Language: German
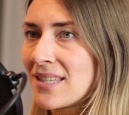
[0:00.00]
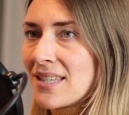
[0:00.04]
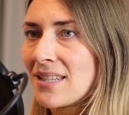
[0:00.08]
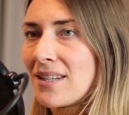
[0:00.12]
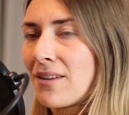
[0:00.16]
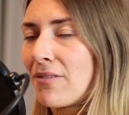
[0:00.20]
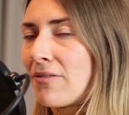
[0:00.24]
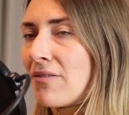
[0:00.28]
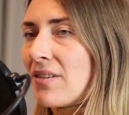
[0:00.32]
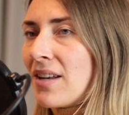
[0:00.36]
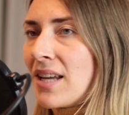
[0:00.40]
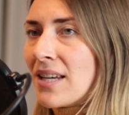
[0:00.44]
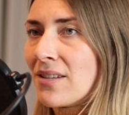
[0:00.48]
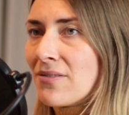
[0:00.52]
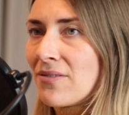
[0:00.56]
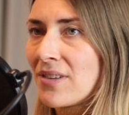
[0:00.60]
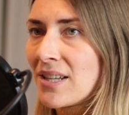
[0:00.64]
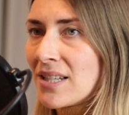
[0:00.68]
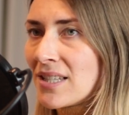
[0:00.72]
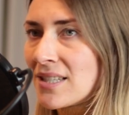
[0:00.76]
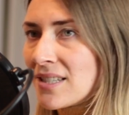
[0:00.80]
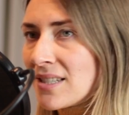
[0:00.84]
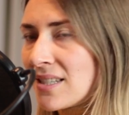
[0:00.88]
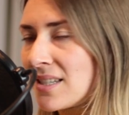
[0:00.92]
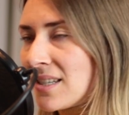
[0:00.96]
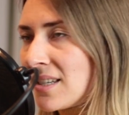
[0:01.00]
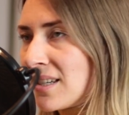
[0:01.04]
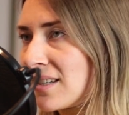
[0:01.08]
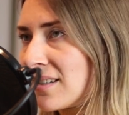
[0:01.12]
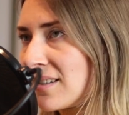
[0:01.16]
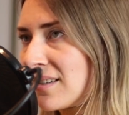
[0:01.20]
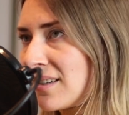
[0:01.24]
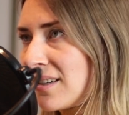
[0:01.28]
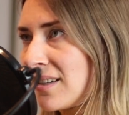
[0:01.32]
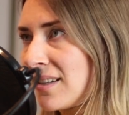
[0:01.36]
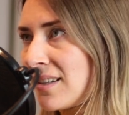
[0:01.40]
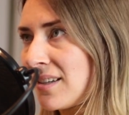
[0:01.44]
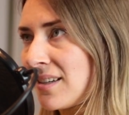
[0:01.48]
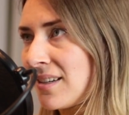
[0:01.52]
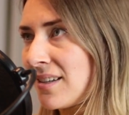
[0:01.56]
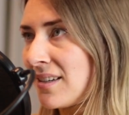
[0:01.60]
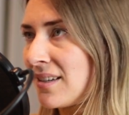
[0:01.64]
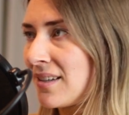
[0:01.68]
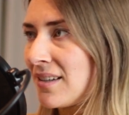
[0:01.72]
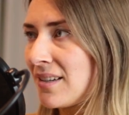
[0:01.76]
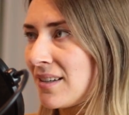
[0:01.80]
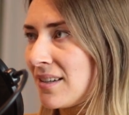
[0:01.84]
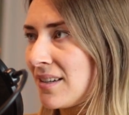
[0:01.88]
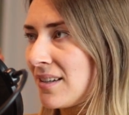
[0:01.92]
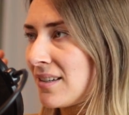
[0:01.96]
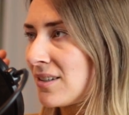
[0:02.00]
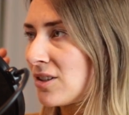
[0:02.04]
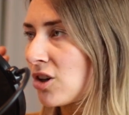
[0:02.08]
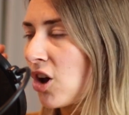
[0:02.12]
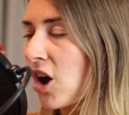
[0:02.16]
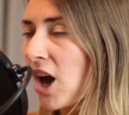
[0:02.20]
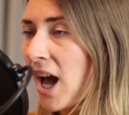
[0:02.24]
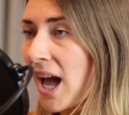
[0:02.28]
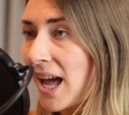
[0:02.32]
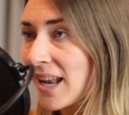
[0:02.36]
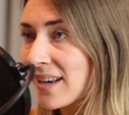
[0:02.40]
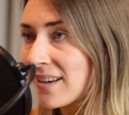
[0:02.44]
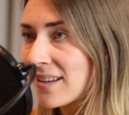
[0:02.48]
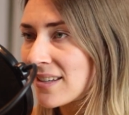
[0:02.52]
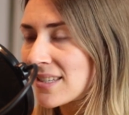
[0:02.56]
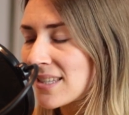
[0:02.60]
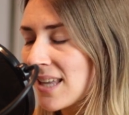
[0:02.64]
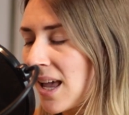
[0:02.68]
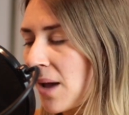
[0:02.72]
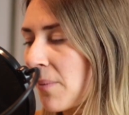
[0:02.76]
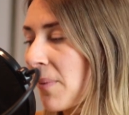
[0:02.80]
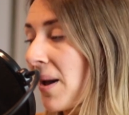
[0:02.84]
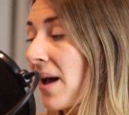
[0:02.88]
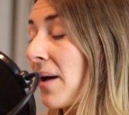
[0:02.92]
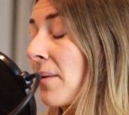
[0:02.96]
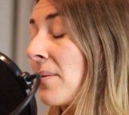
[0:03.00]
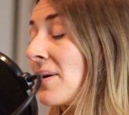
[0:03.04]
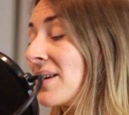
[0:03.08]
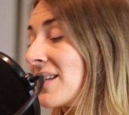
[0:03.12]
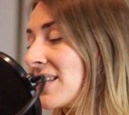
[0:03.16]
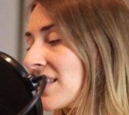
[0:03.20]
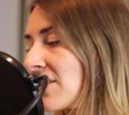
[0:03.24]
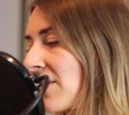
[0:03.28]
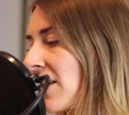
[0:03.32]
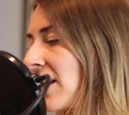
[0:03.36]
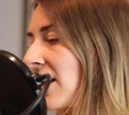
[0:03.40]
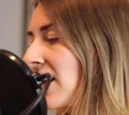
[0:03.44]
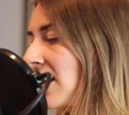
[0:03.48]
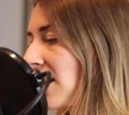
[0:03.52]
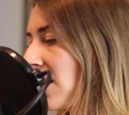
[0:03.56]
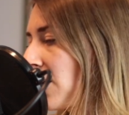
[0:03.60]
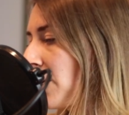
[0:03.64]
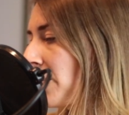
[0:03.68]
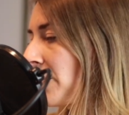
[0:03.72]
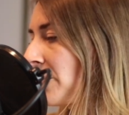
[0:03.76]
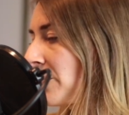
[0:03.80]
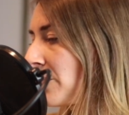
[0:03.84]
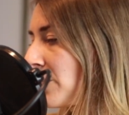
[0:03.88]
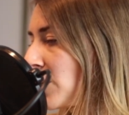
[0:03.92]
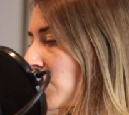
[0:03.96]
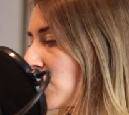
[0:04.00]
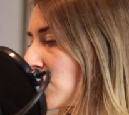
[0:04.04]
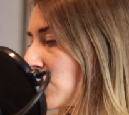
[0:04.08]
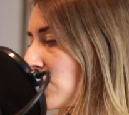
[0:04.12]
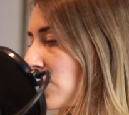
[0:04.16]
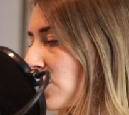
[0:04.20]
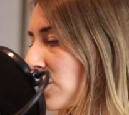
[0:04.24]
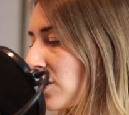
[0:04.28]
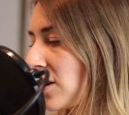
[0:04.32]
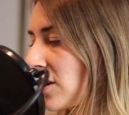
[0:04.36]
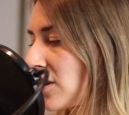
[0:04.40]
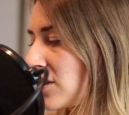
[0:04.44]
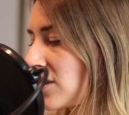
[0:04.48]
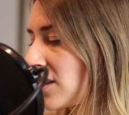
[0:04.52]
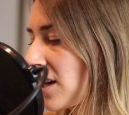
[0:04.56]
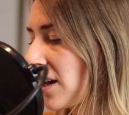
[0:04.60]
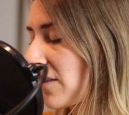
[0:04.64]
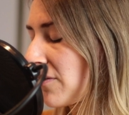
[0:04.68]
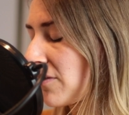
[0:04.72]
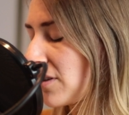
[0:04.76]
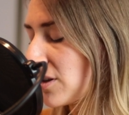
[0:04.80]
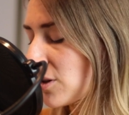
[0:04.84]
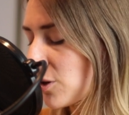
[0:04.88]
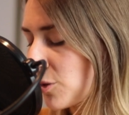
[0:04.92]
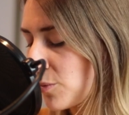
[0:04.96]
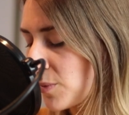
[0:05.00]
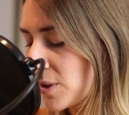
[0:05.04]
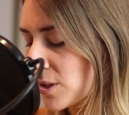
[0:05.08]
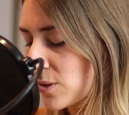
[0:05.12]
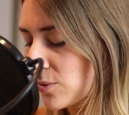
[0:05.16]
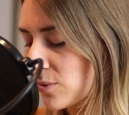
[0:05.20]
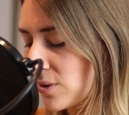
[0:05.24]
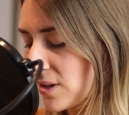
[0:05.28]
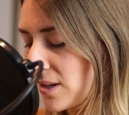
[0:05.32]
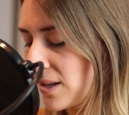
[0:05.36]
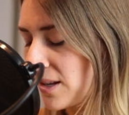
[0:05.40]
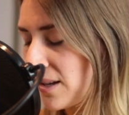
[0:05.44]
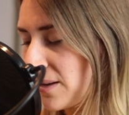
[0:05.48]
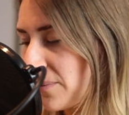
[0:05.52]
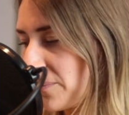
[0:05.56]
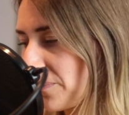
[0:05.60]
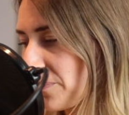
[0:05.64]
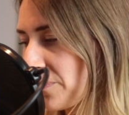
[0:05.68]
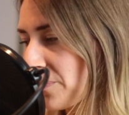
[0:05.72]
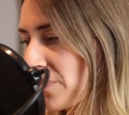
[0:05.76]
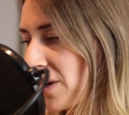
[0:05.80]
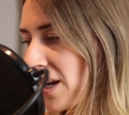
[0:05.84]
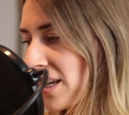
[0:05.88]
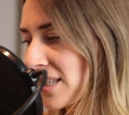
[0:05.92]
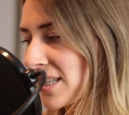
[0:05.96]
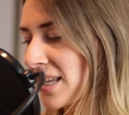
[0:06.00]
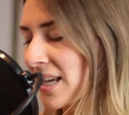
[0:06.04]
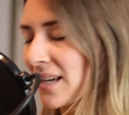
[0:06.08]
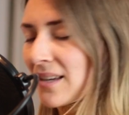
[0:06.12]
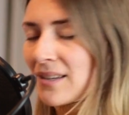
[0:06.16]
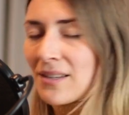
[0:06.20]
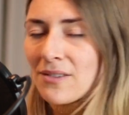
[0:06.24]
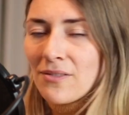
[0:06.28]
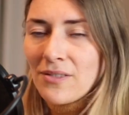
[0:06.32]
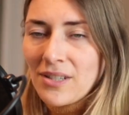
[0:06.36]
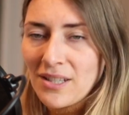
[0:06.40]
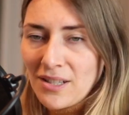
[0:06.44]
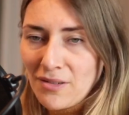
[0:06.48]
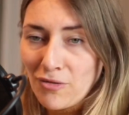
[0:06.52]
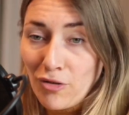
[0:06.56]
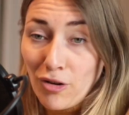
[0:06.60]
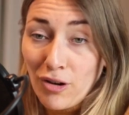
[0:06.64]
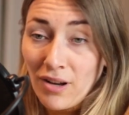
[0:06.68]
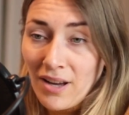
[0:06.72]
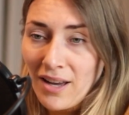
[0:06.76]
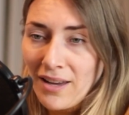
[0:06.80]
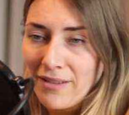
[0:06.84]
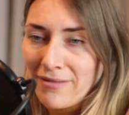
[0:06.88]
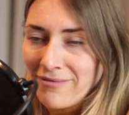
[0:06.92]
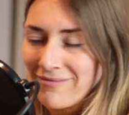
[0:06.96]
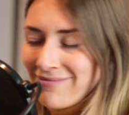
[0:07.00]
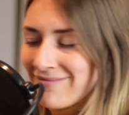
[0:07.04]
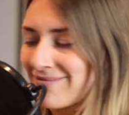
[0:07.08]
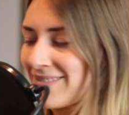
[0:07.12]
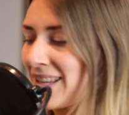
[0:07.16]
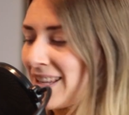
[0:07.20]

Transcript: sind da vielleicht welche, die noch andere Sachen machen. Aber deswegen, genau, möchte ich euch heute einfach nochmal so ein ähm, paar Sachen, ich will nicht vorgreifen,